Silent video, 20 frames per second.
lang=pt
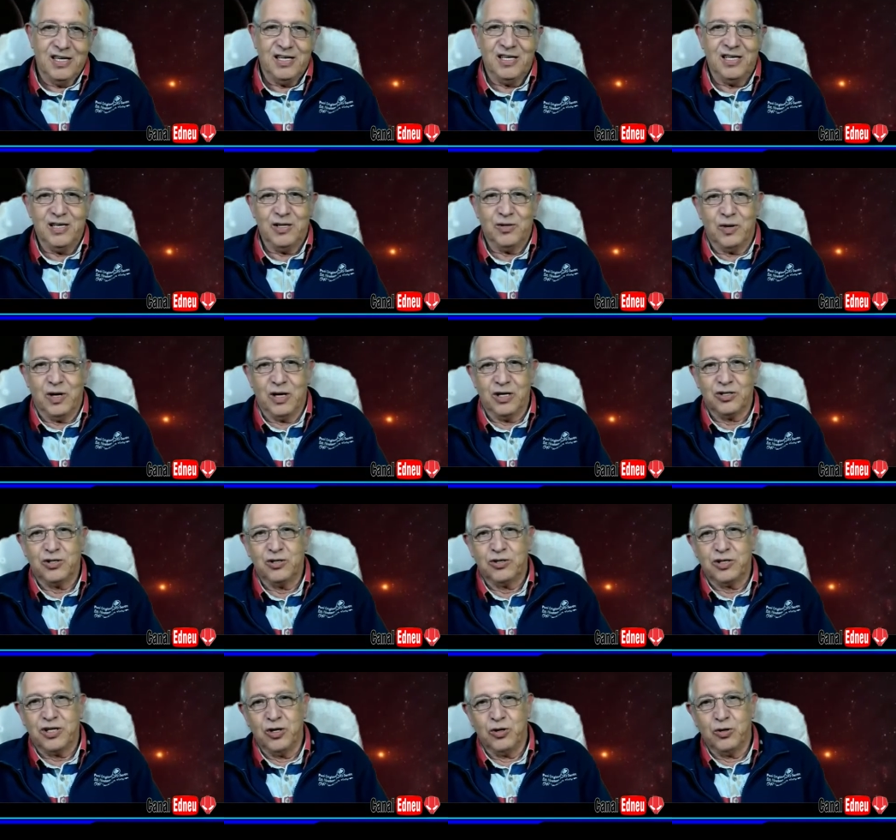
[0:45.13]
E eu
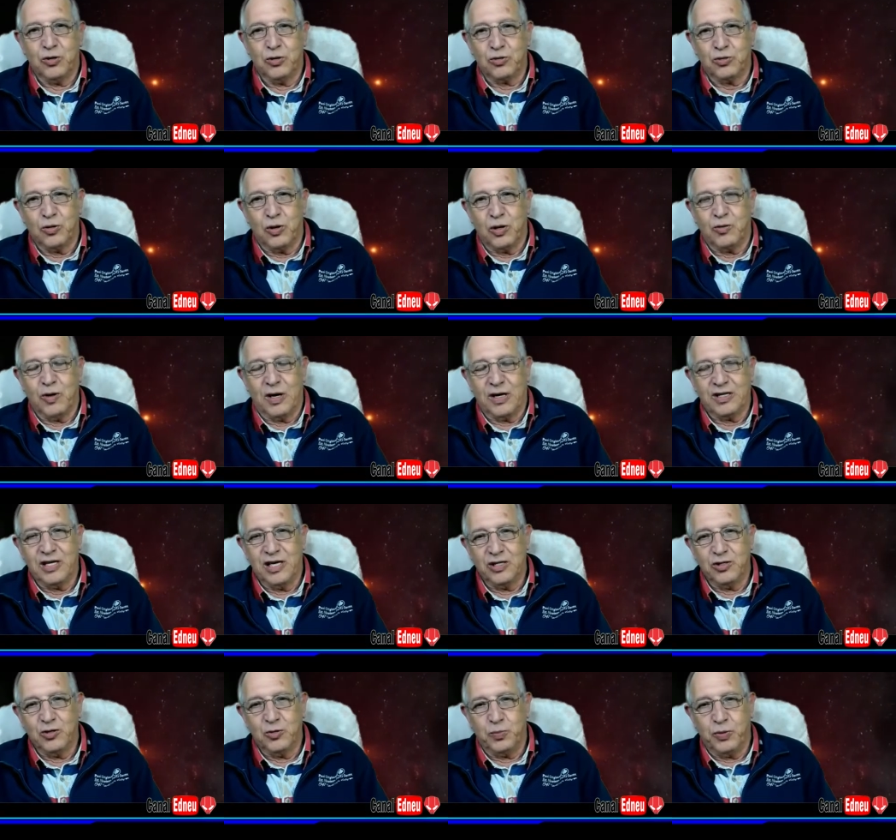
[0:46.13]
acho que eu estou
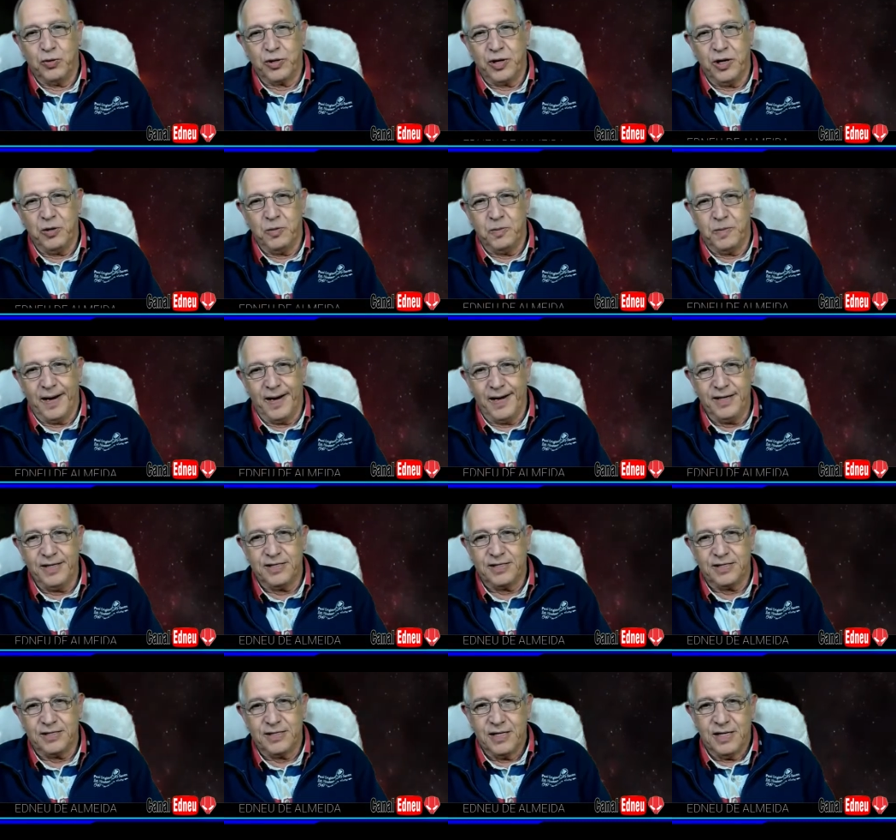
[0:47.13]
aguardando um pouquinho
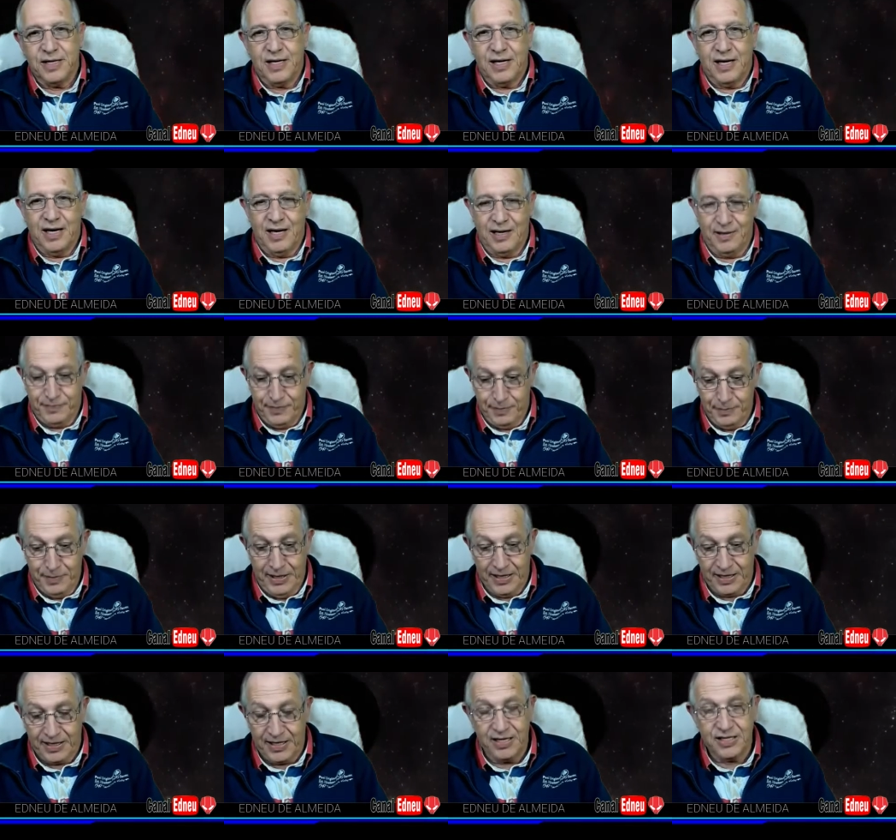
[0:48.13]
mais a
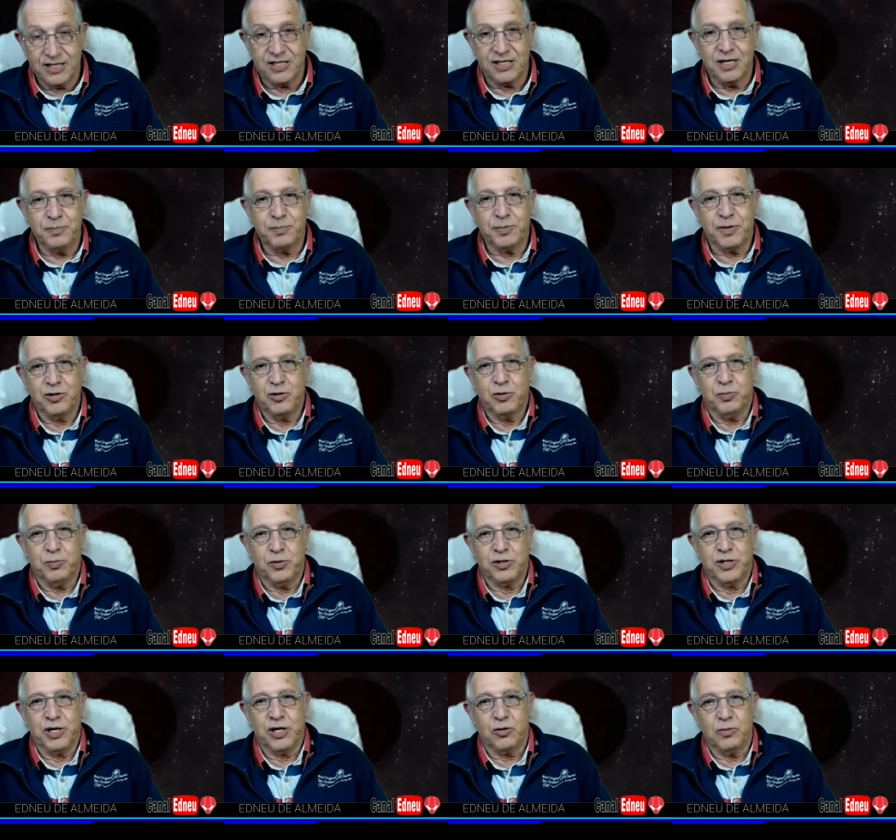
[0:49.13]
família crescer para eu
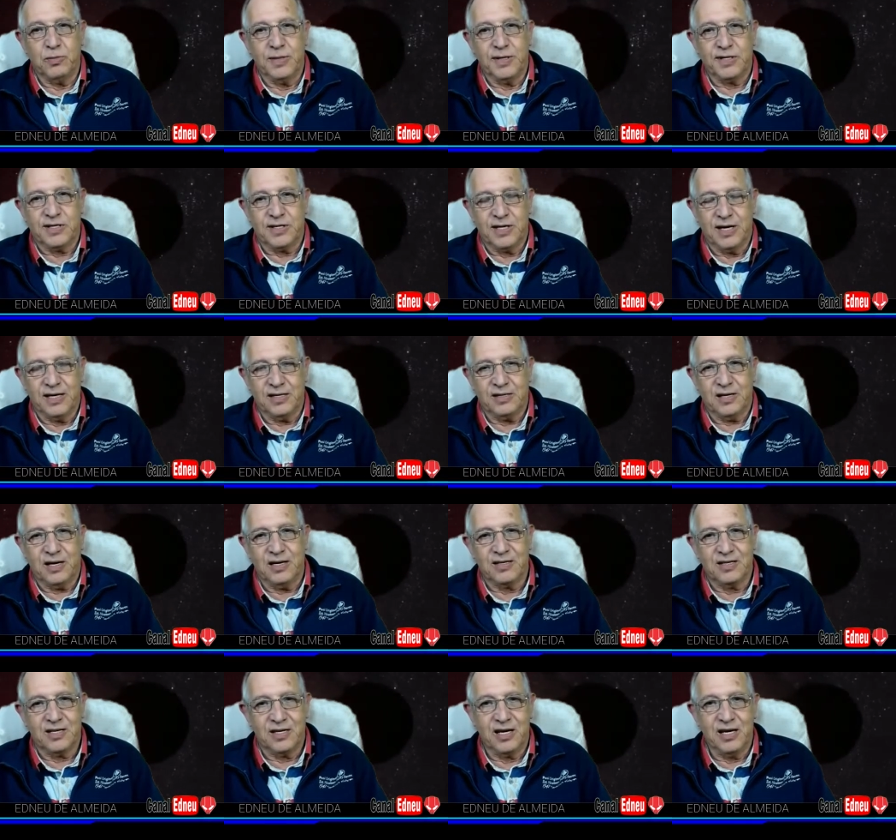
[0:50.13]
poder começar a
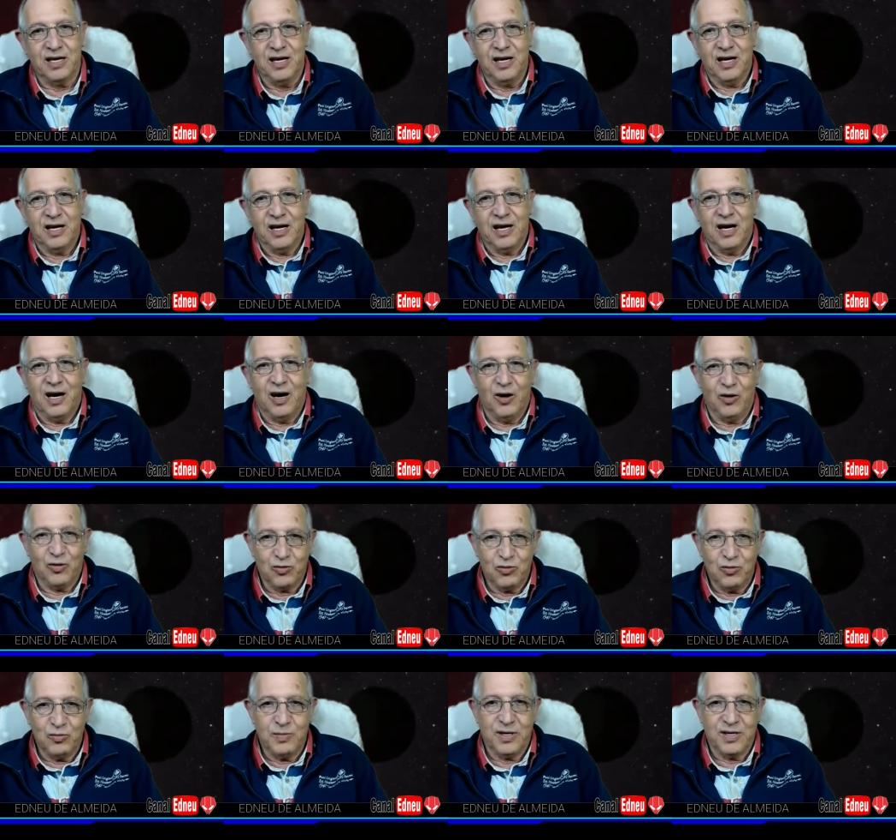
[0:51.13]
trazer
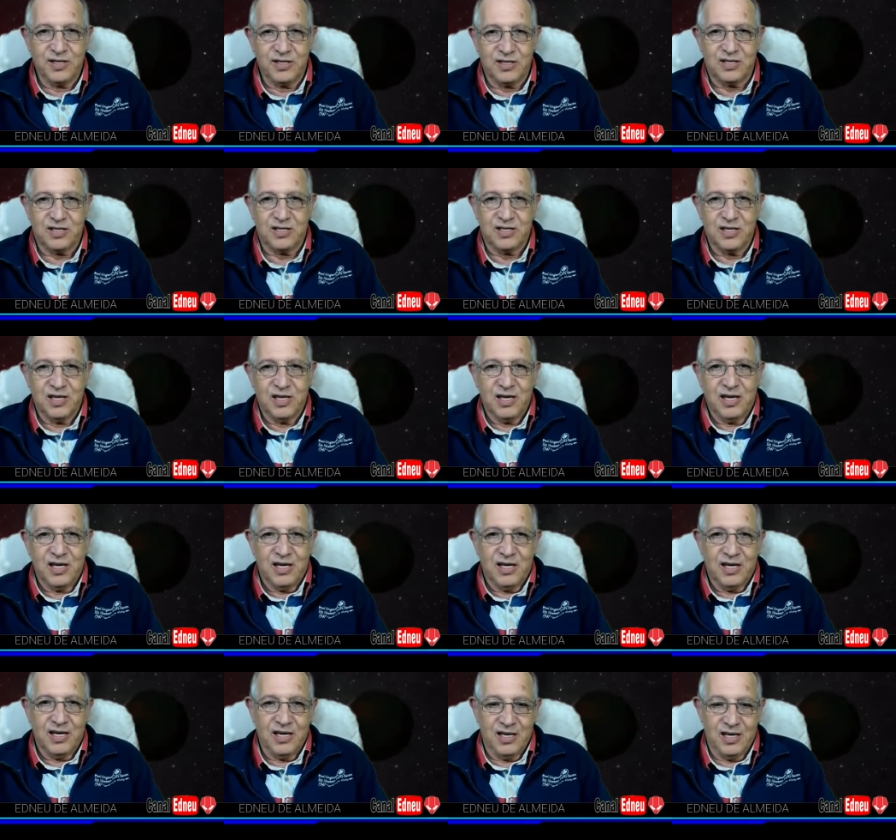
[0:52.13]
algumas
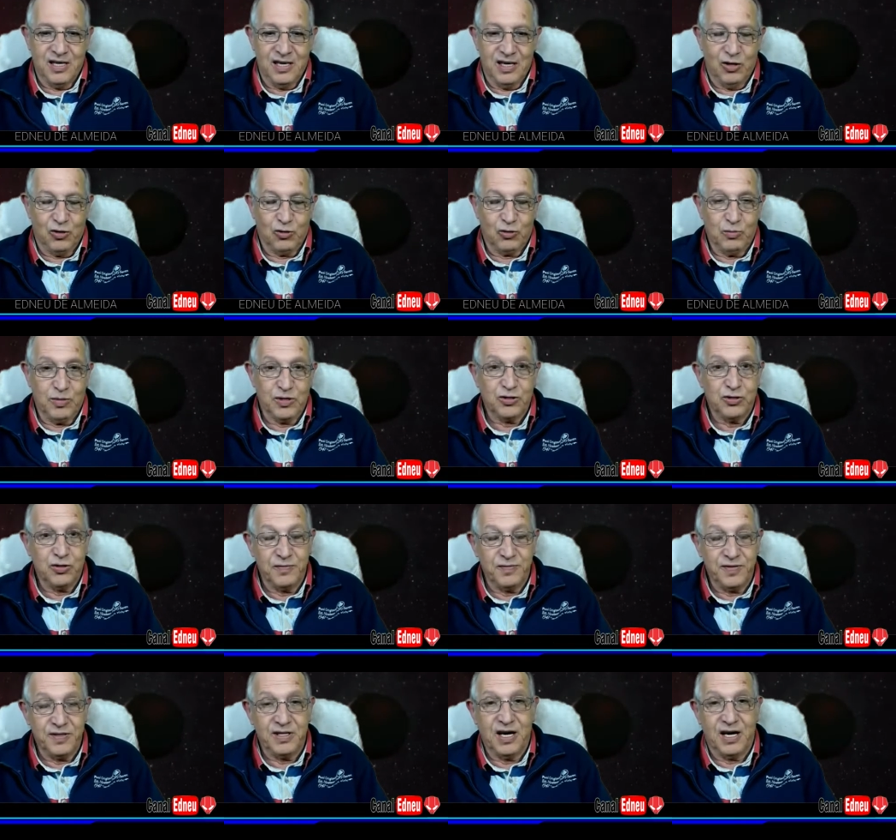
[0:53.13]
é, algumas
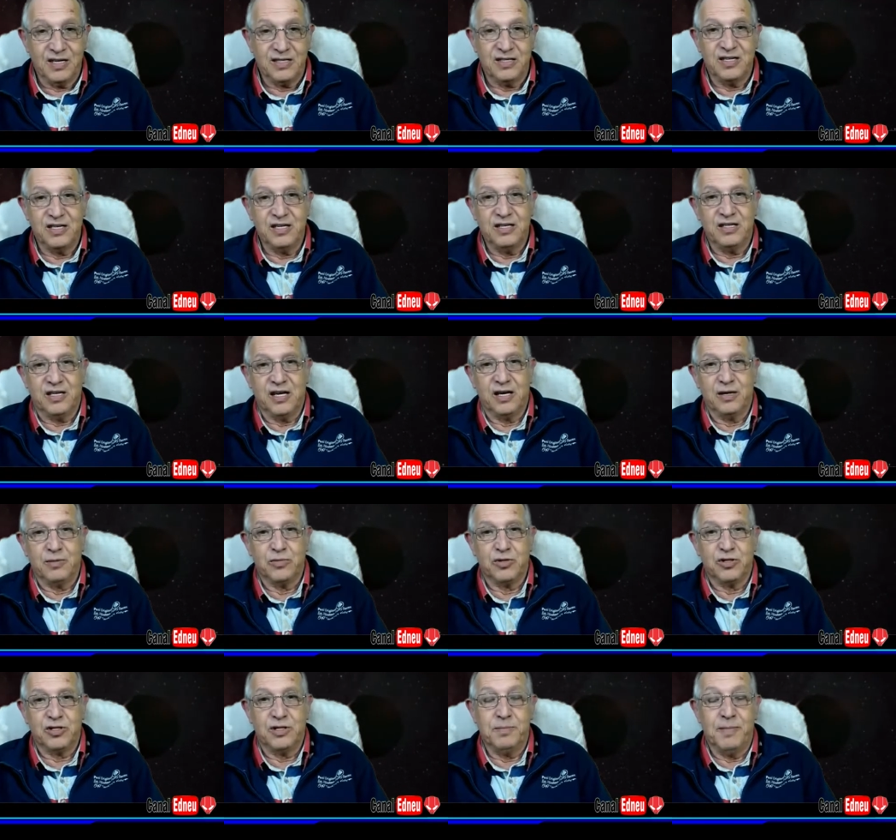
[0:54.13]
novidades em
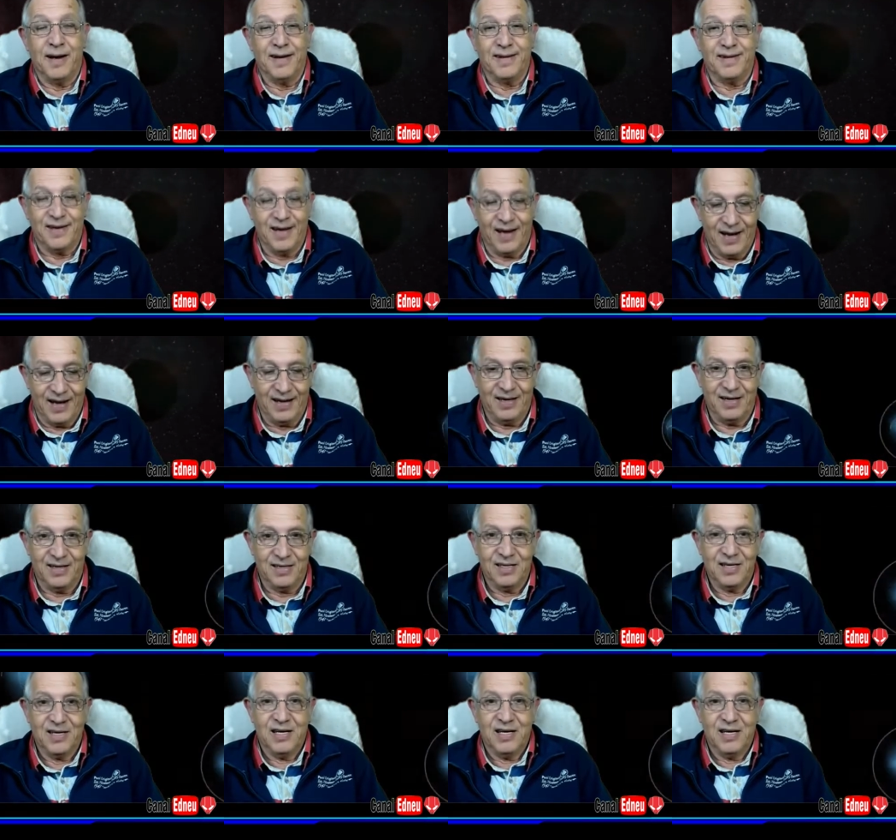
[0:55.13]
termos de matéria.